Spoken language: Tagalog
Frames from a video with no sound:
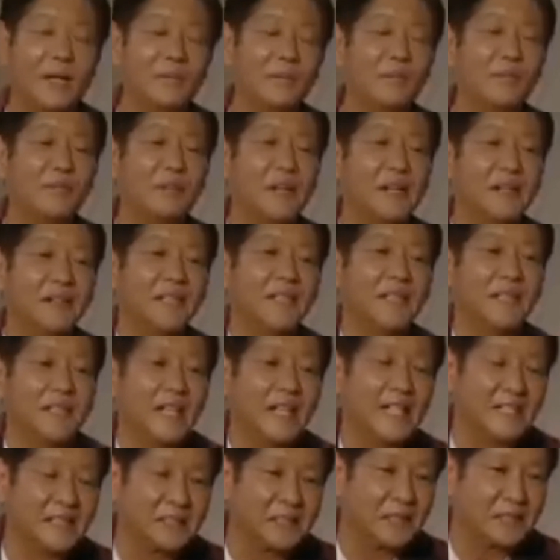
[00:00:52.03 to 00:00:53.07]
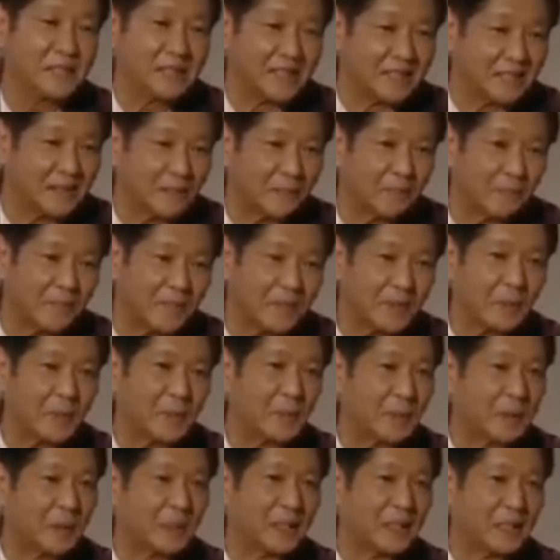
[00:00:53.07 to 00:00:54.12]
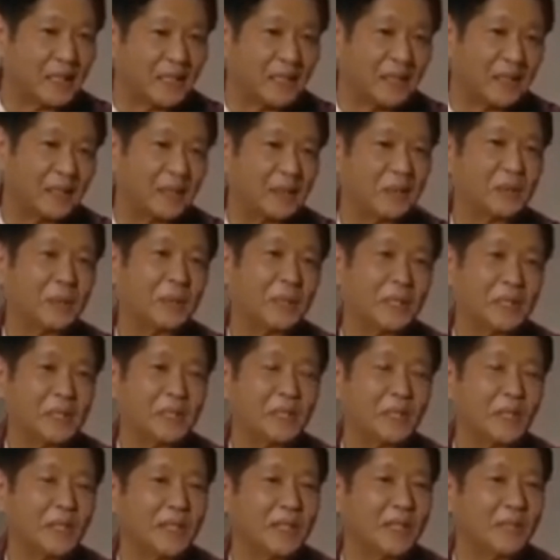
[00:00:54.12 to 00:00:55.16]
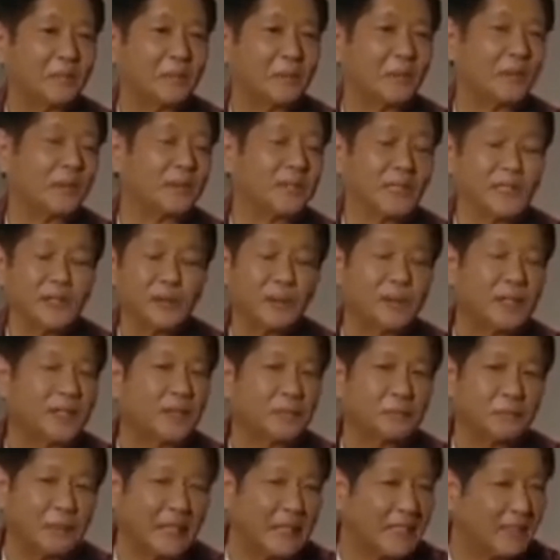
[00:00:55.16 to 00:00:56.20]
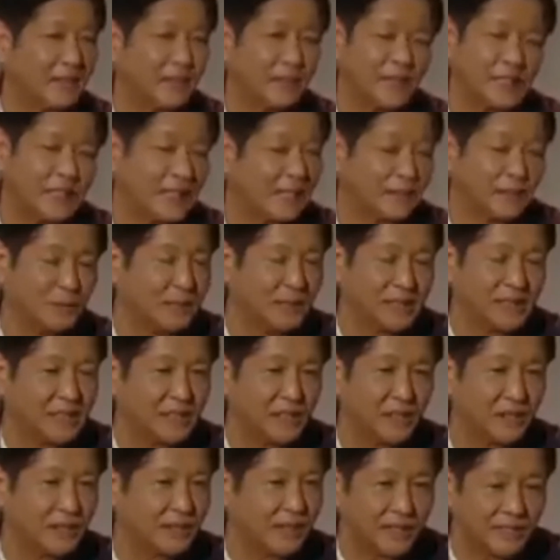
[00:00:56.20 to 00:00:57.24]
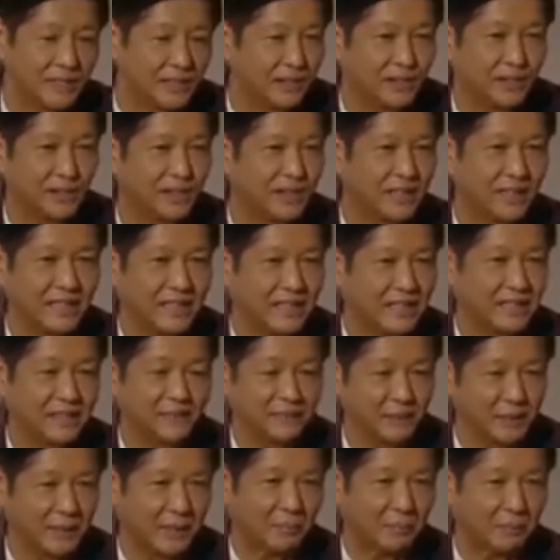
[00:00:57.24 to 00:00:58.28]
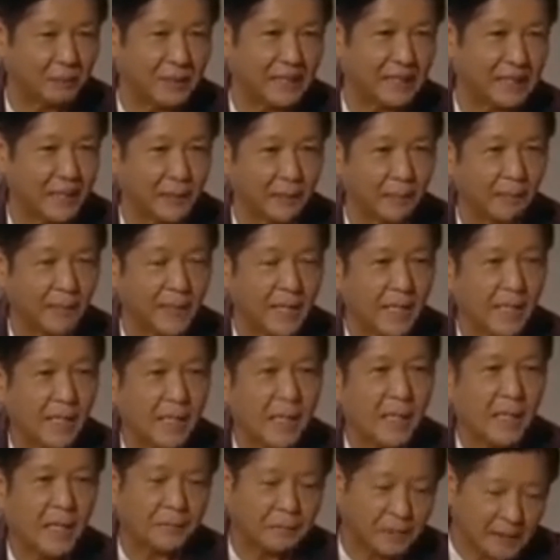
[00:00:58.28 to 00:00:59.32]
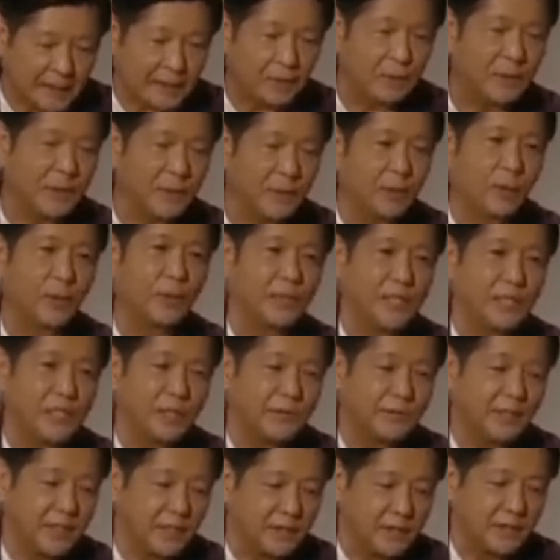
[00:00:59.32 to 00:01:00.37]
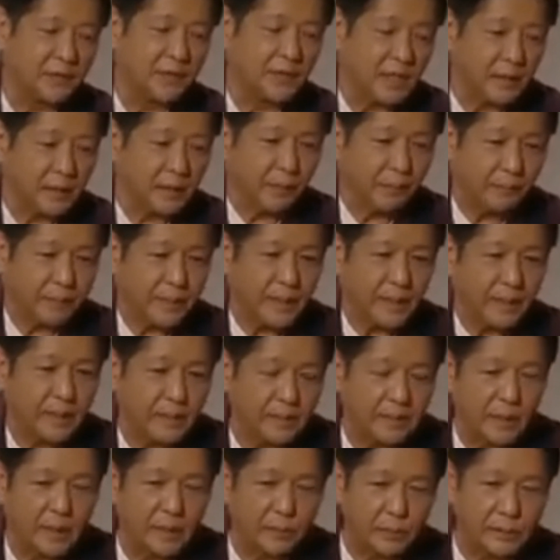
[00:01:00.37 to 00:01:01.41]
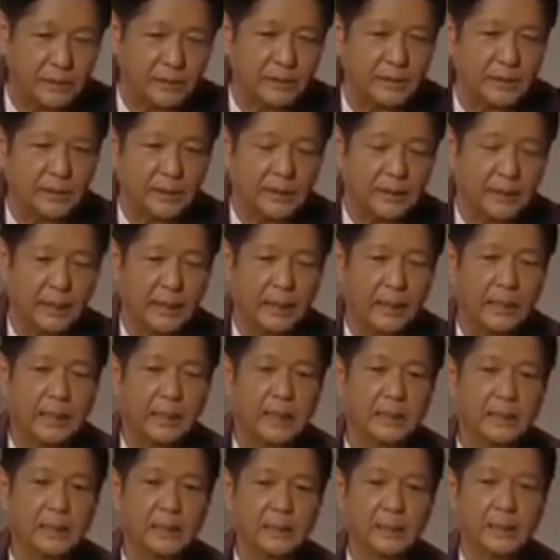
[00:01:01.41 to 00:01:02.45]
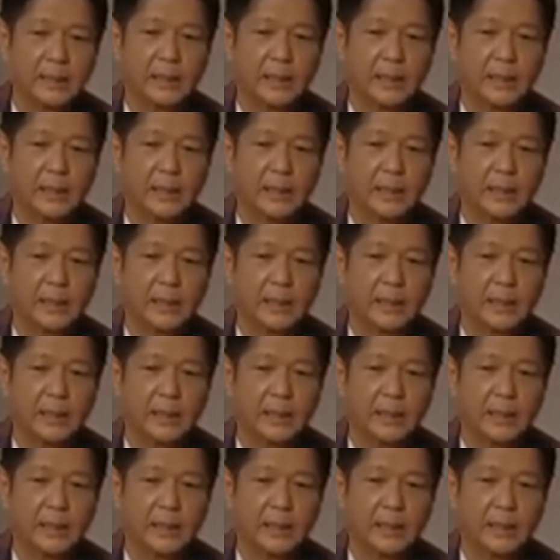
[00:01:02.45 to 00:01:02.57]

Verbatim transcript: I'm very hesitant to uh, to answer that because I do not believe and I do not indulge in negative campaigning. Okay. But I will go this, this far. And I will say that